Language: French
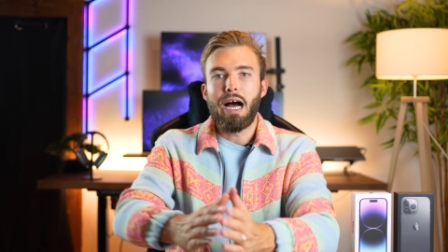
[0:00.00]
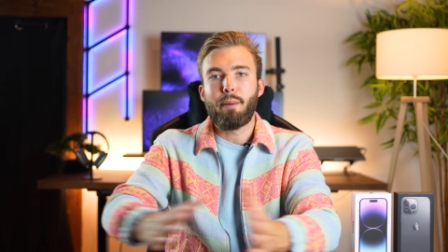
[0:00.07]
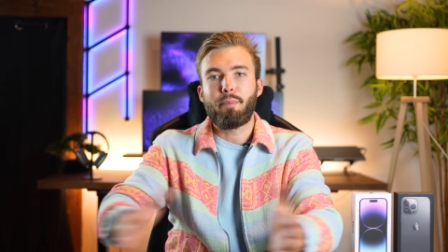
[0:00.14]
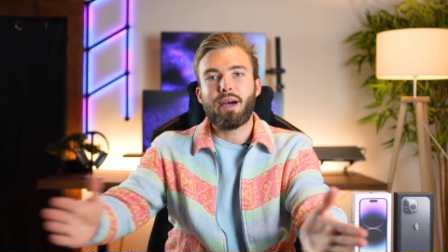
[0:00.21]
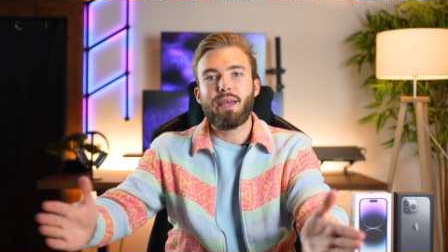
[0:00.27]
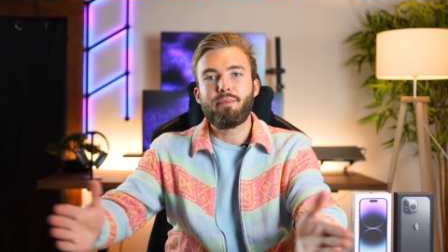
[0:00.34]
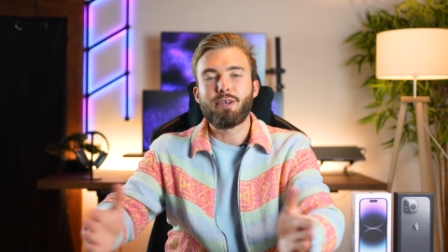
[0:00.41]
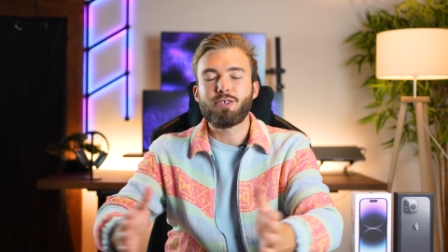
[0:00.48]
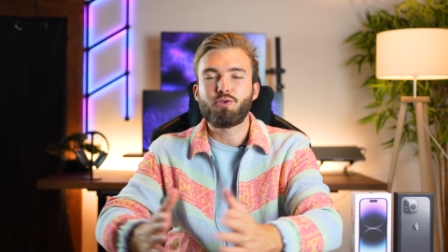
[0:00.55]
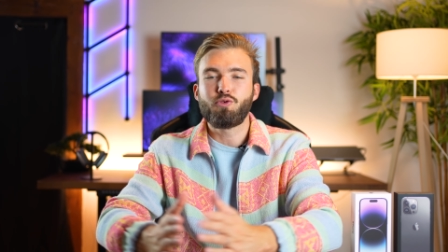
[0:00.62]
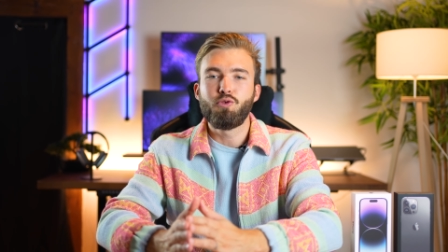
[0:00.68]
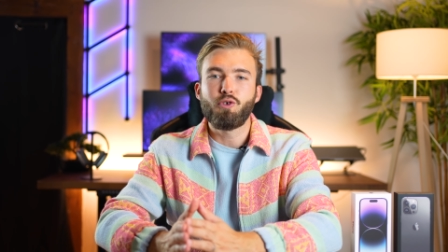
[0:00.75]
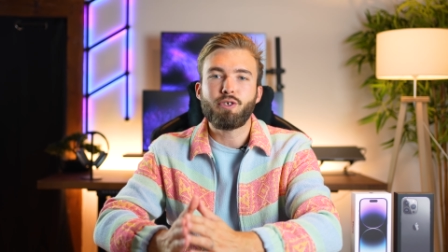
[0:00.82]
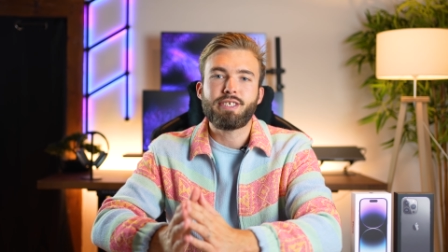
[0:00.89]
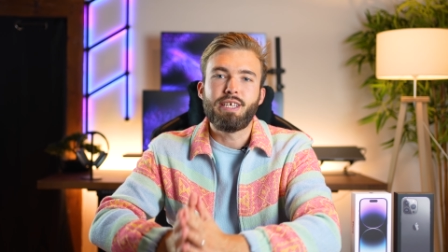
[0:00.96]
Après, bien
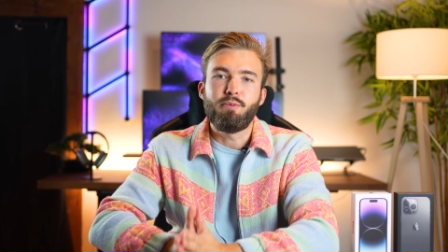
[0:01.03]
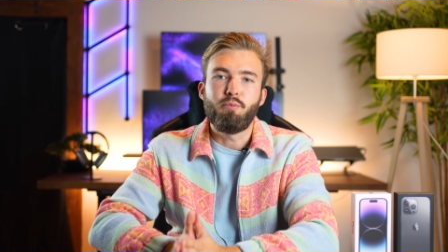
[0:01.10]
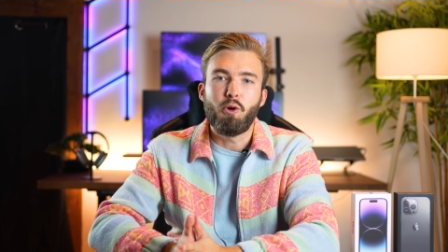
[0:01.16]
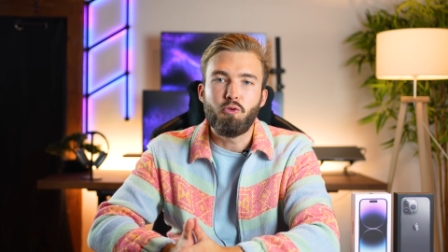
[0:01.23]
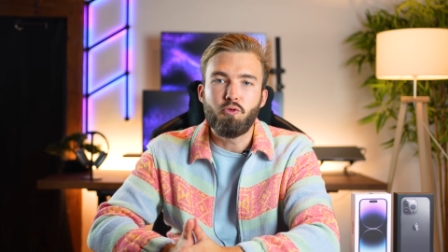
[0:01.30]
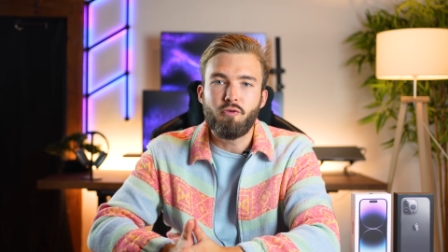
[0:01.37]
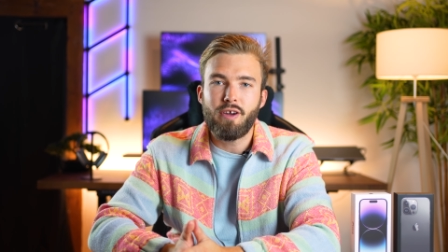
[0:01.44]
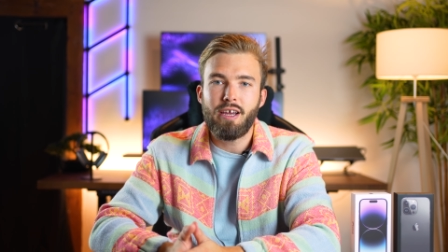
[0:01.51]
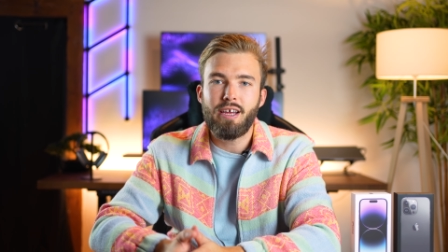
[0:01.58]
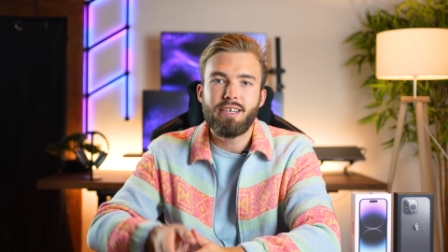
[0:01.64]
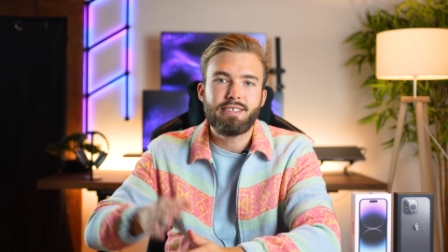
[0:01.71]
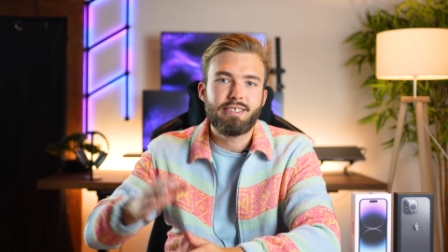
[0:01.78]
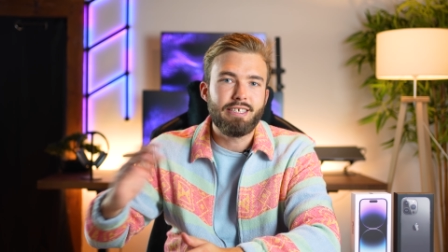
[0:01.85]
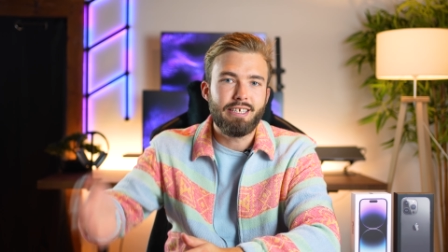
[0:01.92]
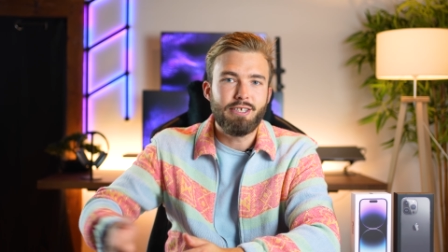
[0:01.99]
sûr, c'est une bonne
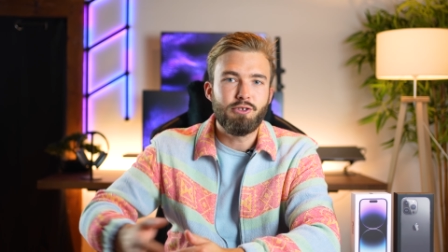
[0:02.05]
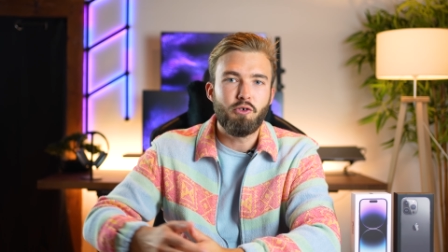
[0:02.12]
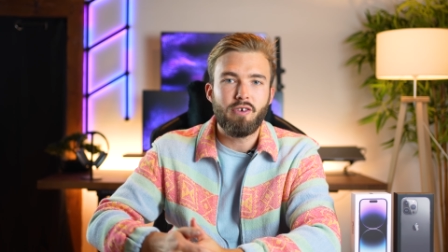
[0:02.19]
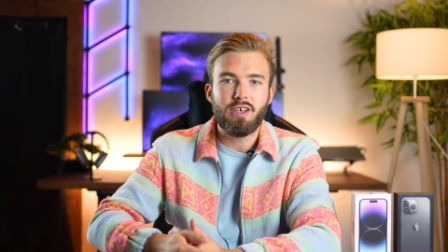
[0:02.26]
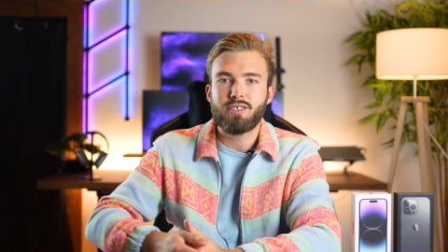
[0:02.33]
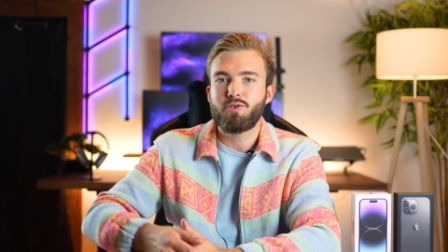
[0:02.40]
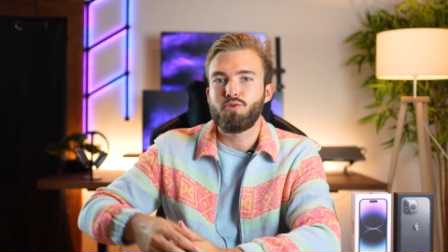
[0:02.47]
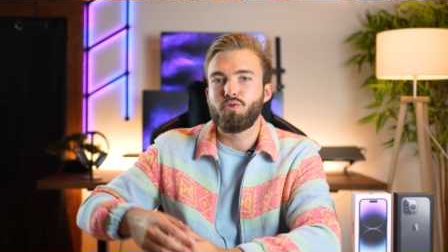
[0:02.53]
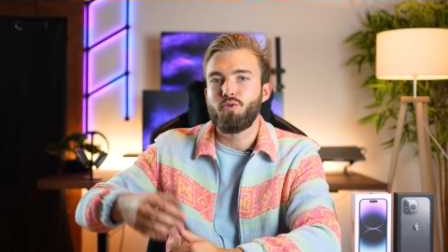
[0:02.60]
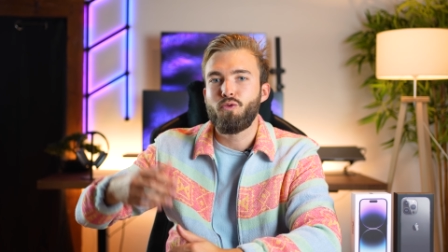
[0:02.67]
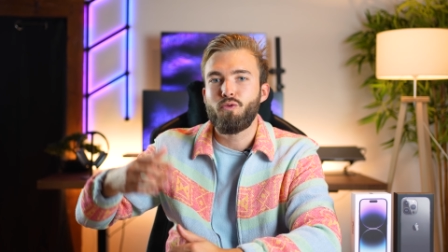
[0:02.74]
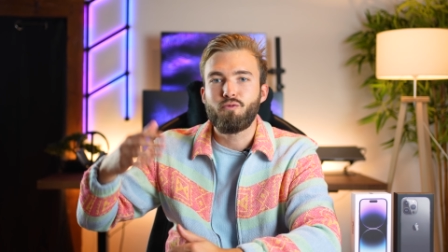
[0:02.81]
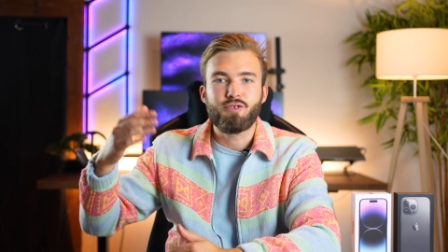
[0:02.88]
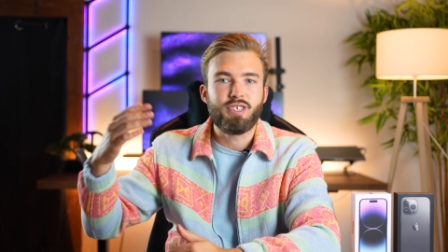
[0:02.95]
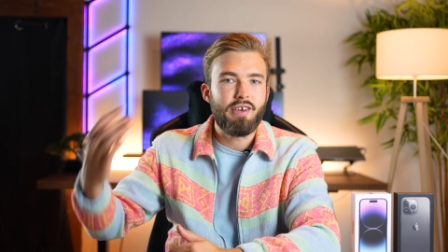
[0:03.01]
nouvelle, c'est de
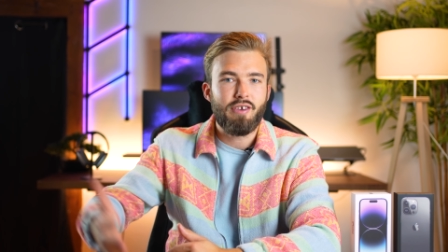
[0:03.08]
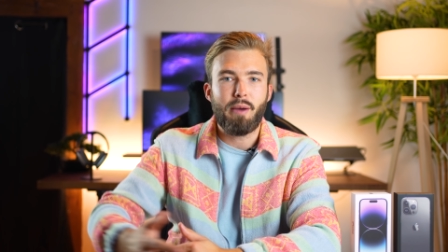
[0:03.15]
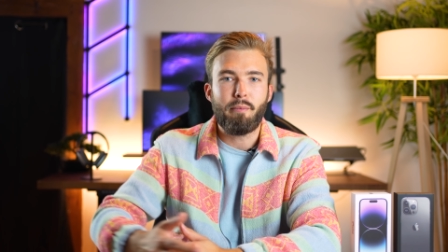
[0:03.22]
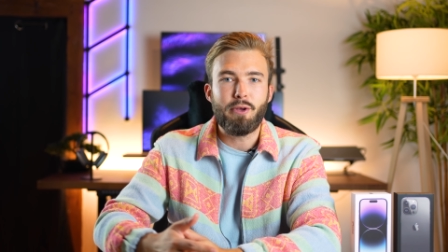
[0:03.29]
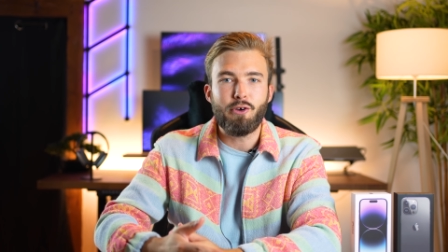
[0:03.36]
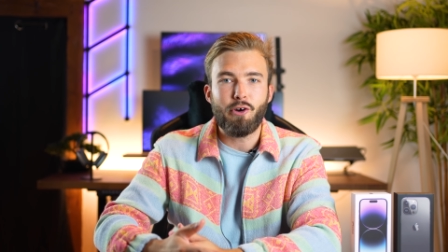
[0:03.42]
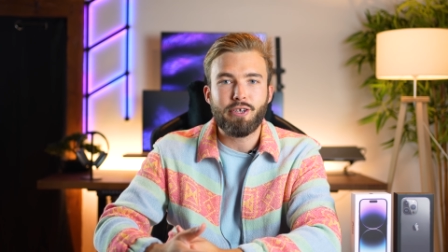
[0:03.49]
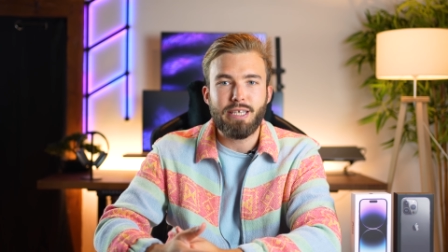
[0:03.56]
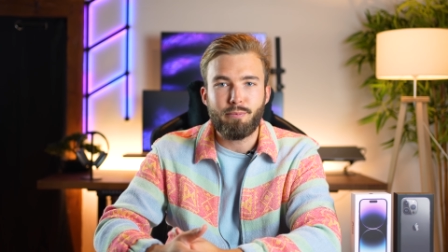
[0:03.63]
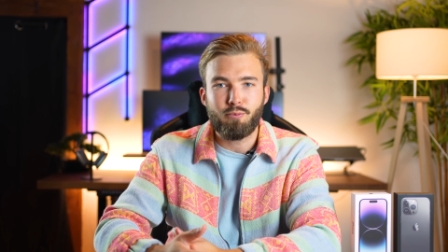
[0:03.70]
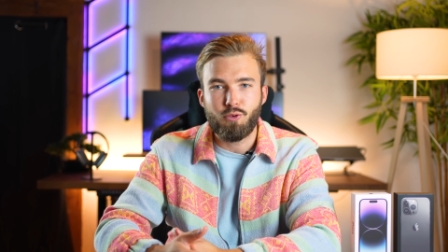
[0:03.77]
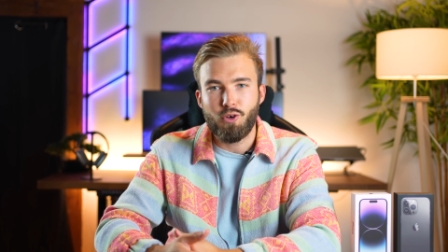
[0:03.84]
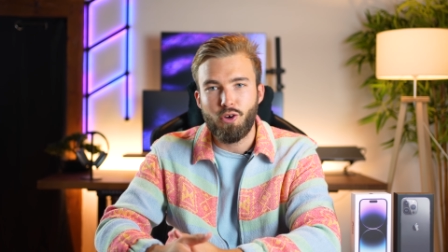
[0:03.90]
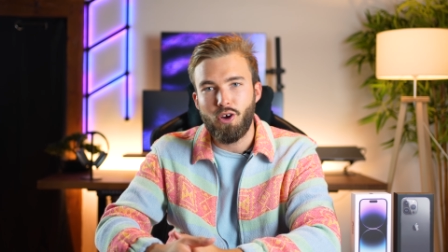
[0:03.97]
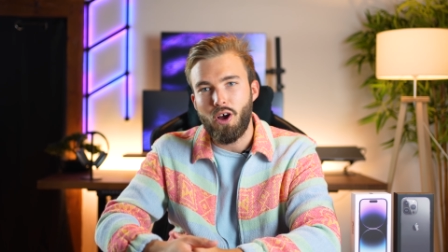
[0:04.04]
l'innovation, vous avez un meilleur
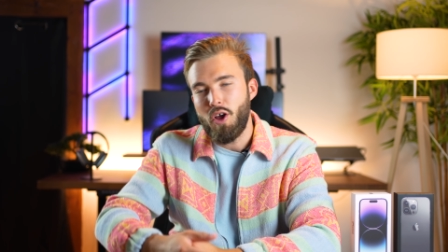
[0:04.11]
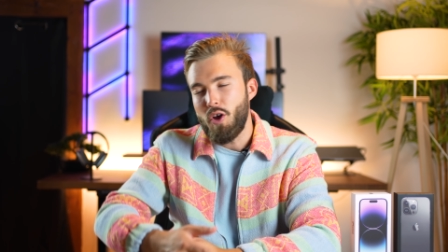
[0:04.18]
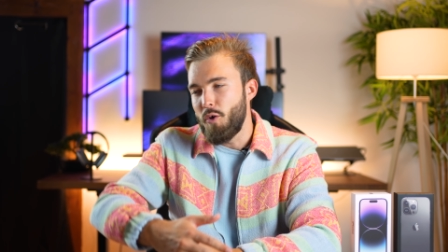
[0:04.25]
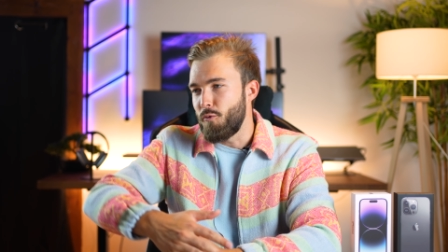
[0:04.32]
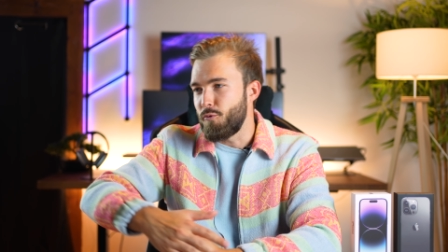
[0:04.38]
capteur,